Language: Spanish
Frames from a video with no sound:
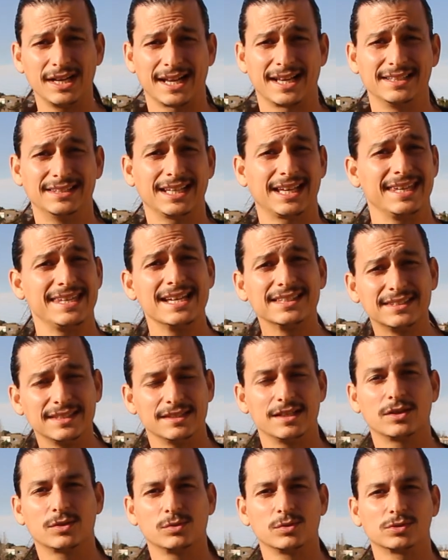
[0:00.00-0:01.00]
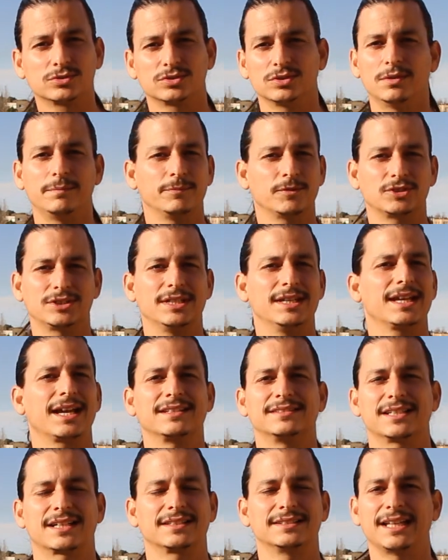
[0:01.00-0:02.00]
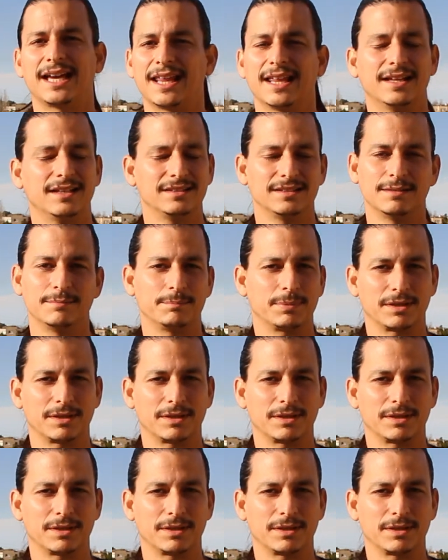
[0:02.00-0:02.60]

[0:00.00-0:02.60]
la gente que ya tiene el curso, no tienen que hacer nada,